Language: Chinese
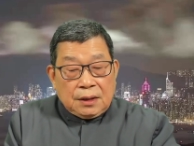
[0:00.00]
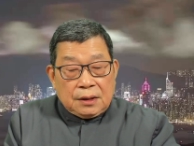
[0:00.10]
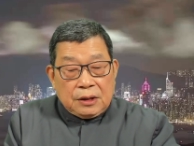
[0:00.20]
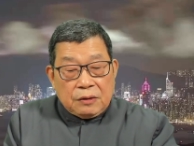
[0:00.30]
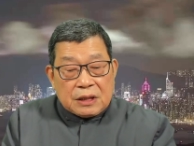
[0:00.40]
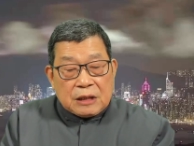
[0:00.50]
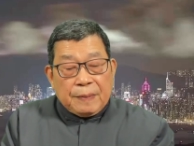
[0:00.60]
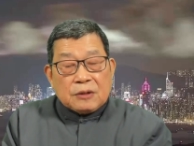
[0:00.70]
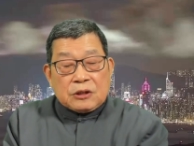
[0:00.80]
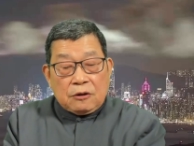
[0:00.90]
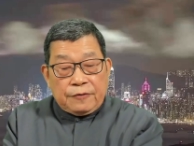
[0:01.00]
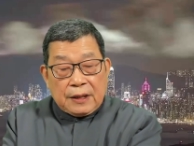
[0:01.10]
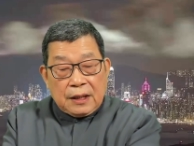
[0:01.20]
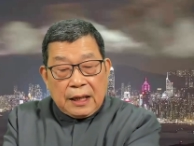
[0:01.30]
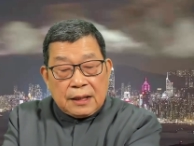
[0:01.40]
纽约时报走访
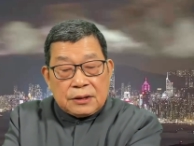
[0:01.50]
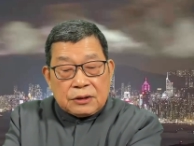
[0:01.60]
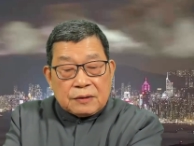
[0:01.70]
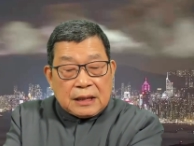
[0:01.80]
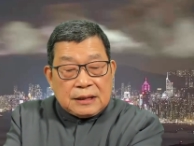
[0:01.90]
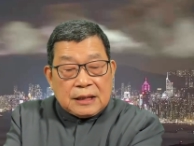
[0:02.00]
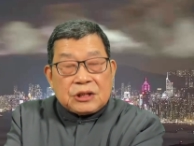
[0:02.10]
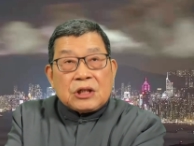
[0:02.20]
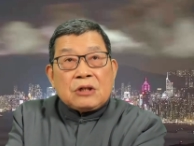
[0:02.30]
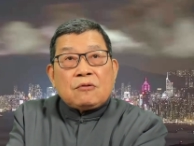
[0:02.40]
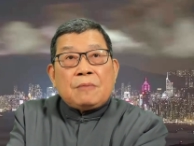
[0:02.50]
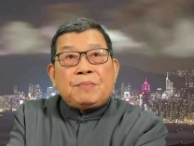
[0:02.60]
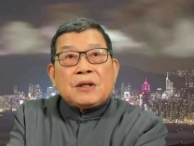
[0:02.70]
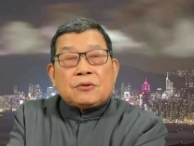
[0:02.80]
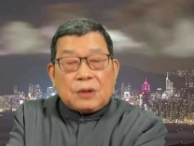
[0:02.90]
了杭州的三家新冠
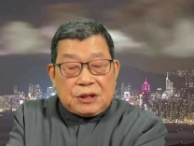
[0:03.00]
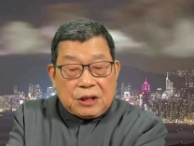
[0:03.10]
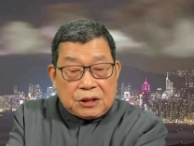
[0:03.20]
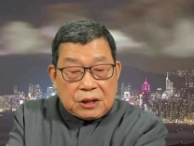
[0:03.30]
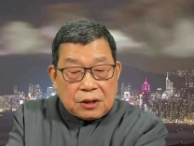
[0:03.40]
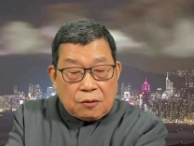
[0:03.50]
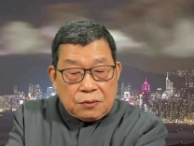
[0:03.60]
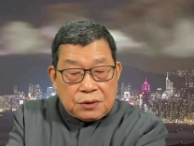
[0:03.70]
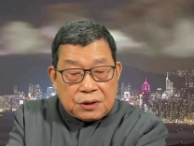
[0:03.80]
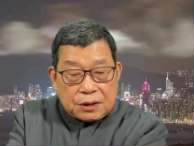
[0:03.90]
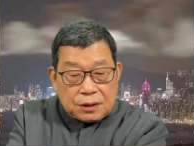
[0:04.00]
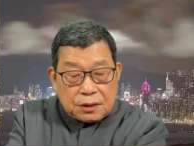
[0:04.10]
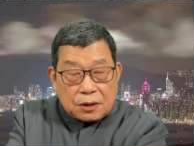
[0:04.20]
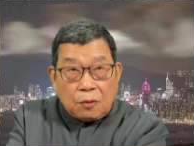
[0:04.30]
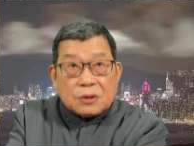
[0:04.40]
病毒的检测公司
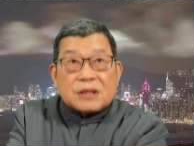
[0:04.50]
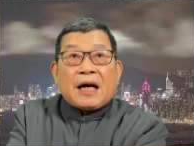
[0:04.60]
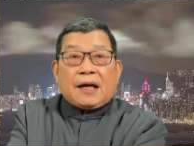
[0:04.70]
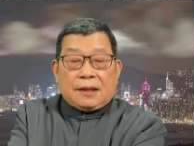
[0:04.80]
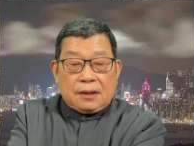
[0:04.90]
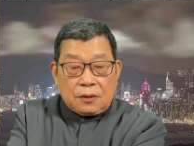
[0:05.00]
工厂。